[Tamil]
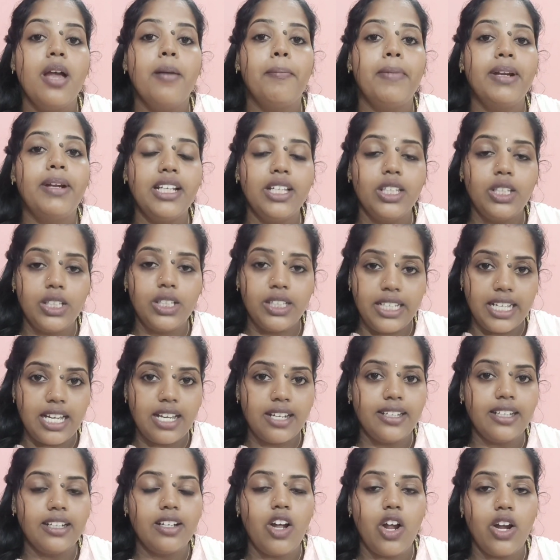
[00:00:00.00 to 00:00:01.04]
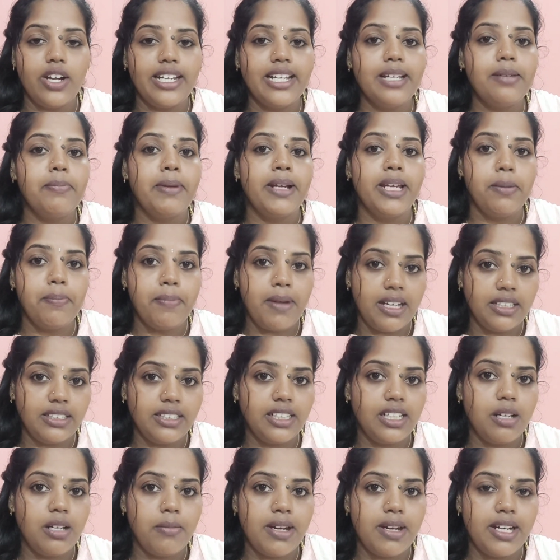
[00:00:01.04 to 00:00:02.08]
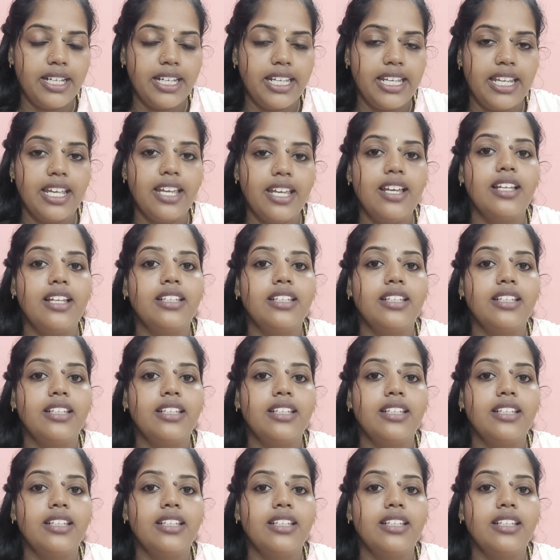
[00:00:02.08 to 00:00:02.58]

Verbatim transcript: பட் அதை நீங்கள் காண்டாக்ட் பண்ணி பார்த்துருக்க மாட்டீங்க